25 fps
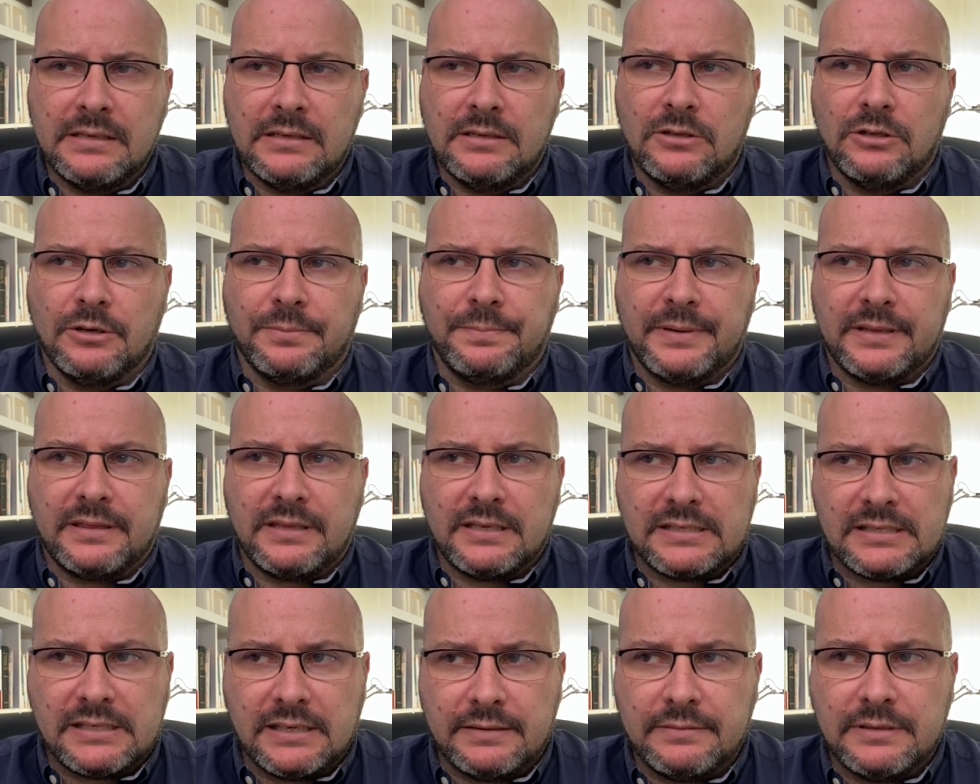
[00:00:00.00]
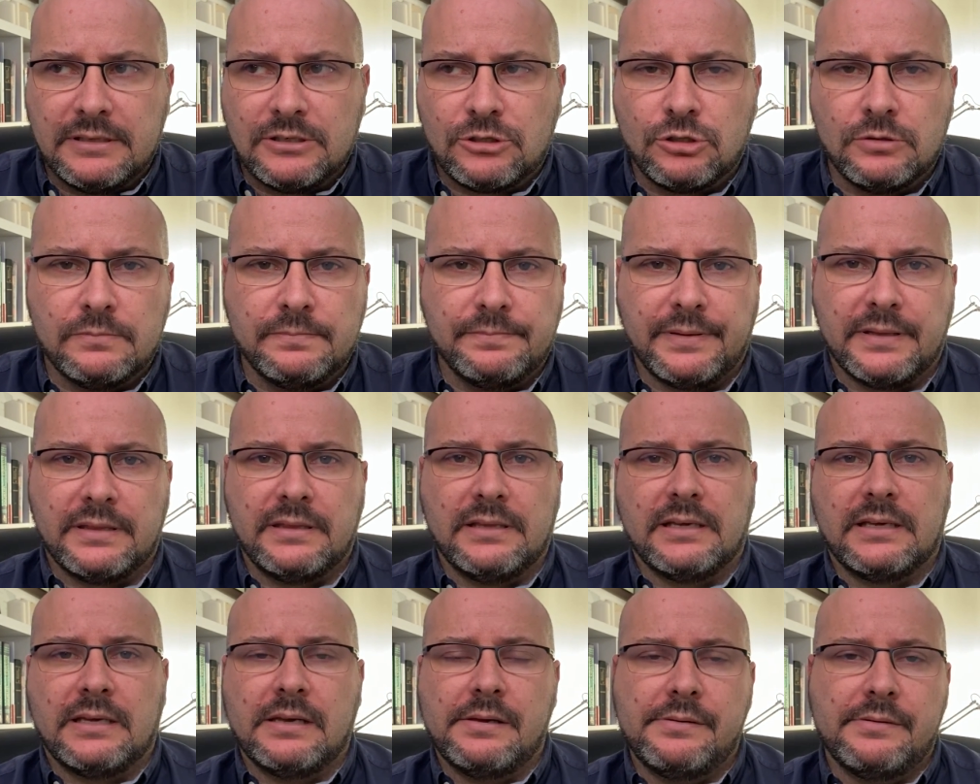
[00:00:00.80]
Los peces sables son
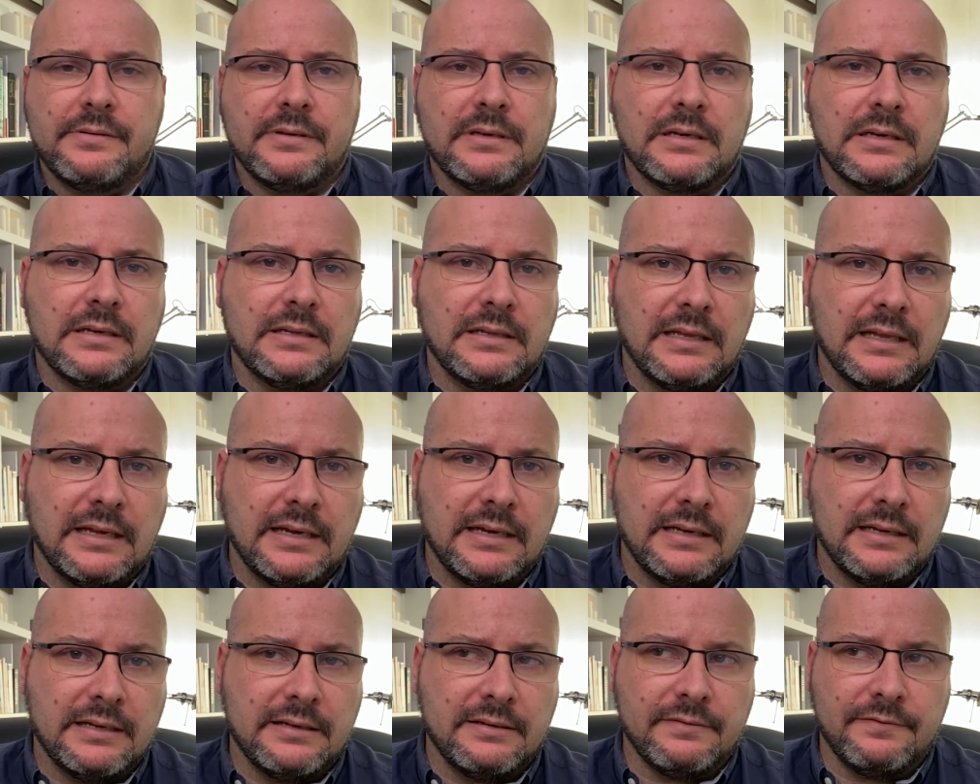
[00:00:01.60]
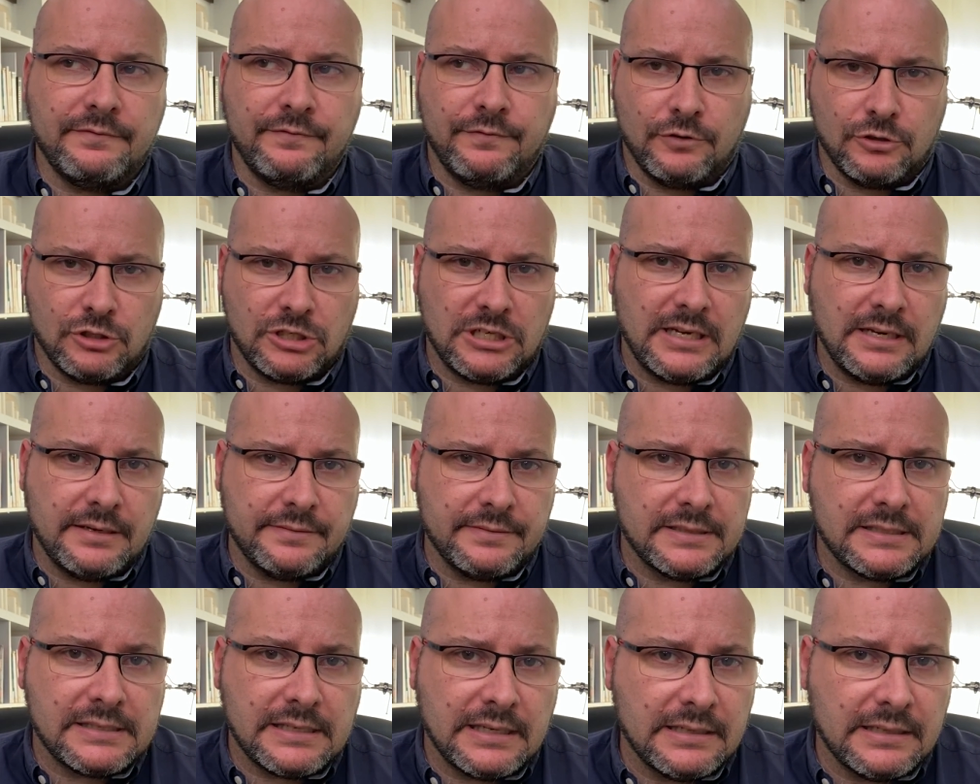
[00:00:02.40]
peces que viven en las fosas
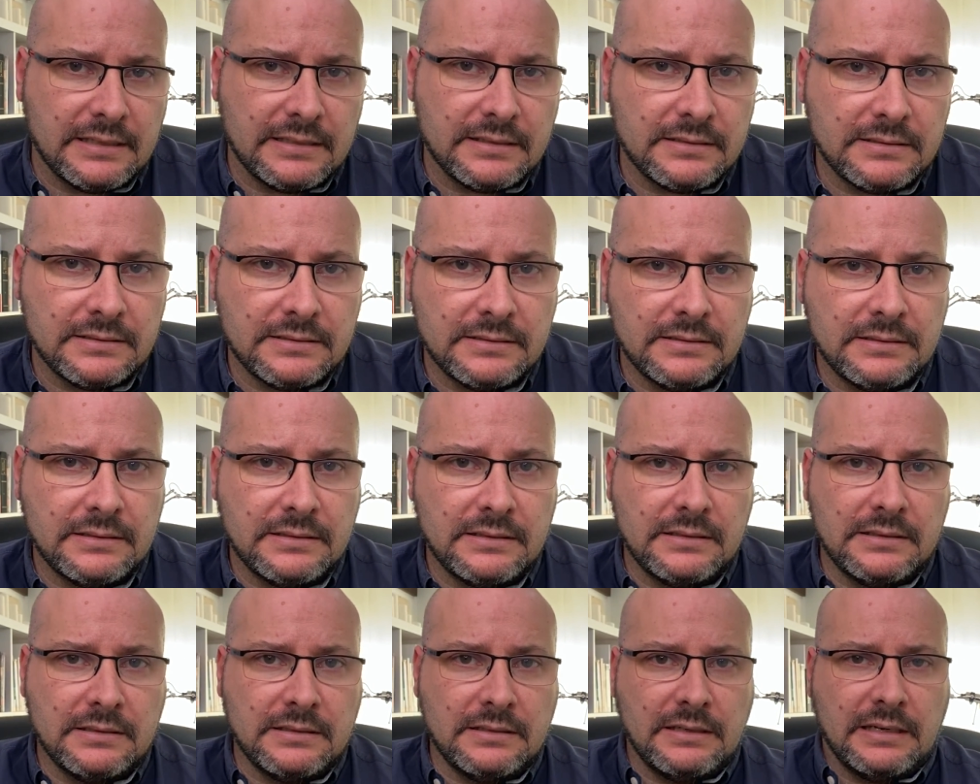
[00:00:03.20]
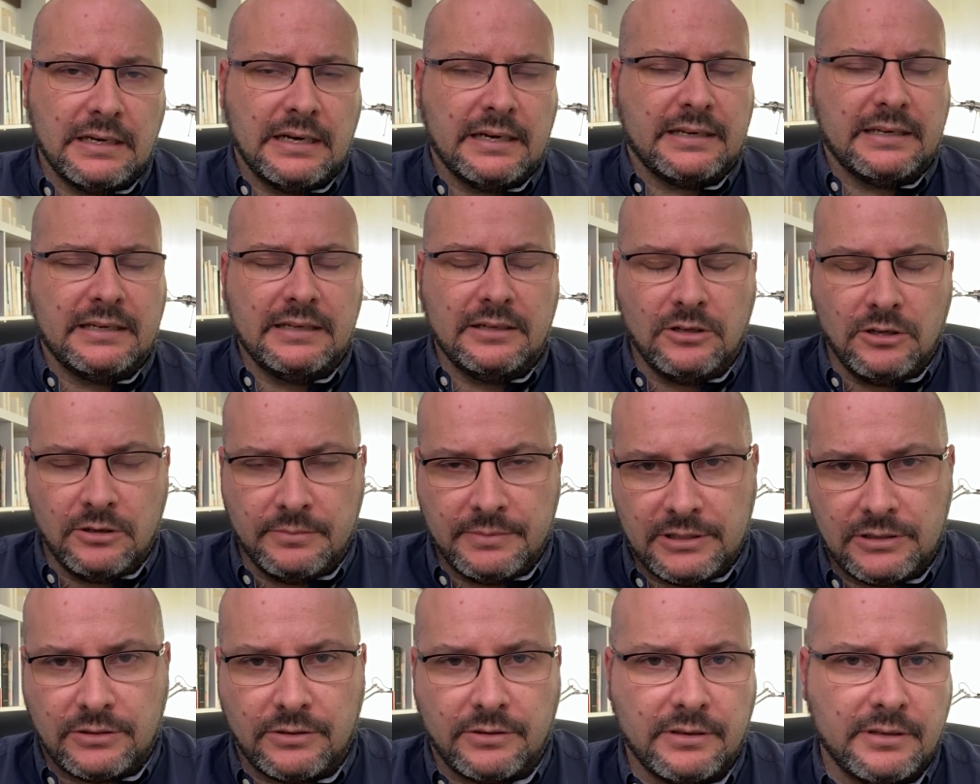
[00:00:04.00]
abisales, a
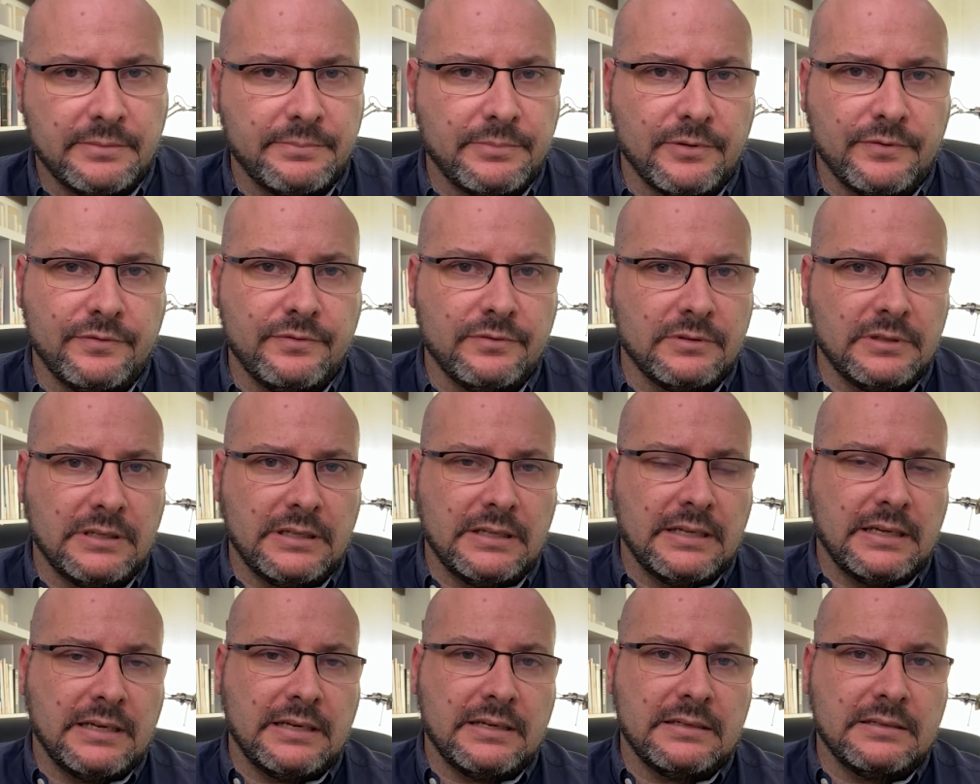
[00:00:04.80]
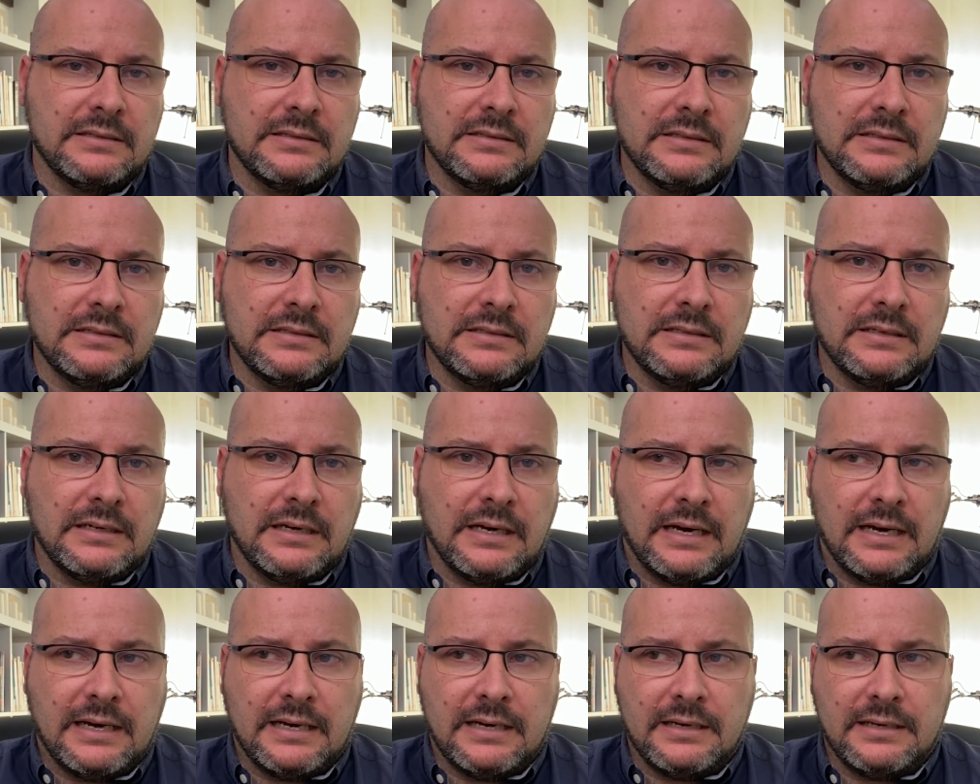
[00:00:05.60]
kilómetros de profundidad,
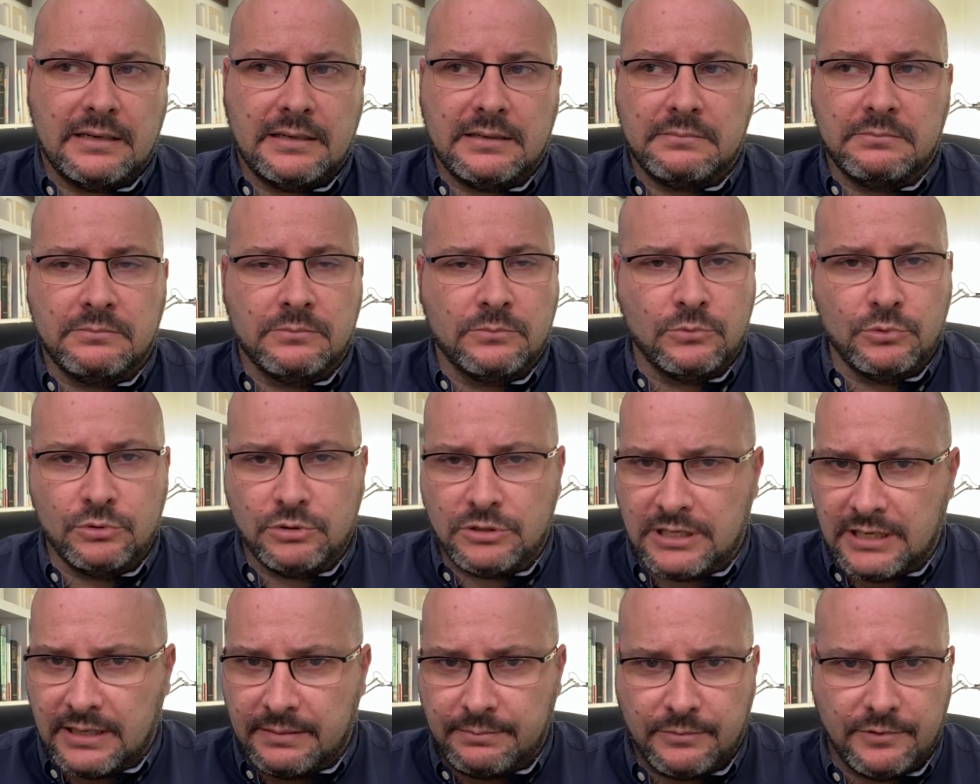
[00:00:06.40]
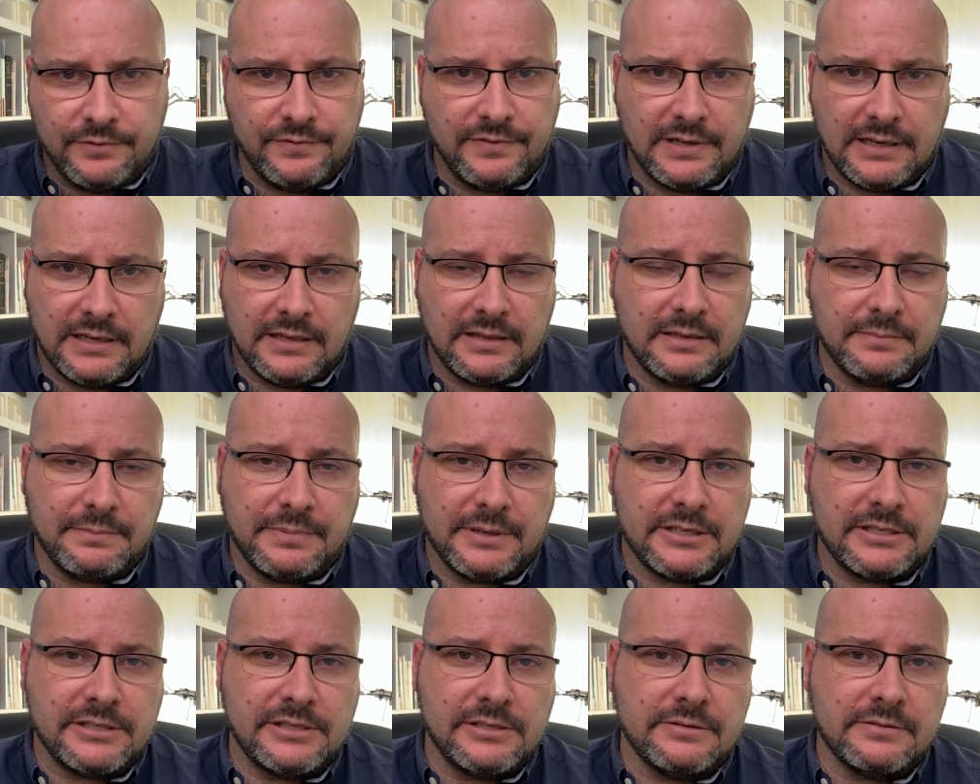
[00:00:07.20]
a muchas atmósferas de
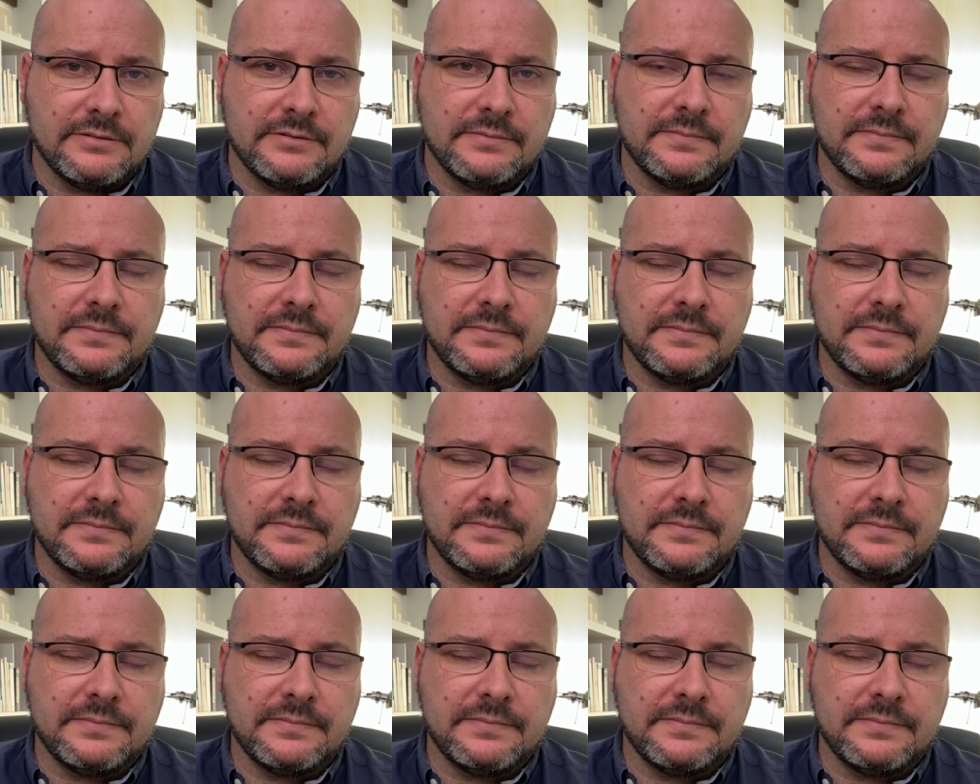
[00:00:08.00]
presión.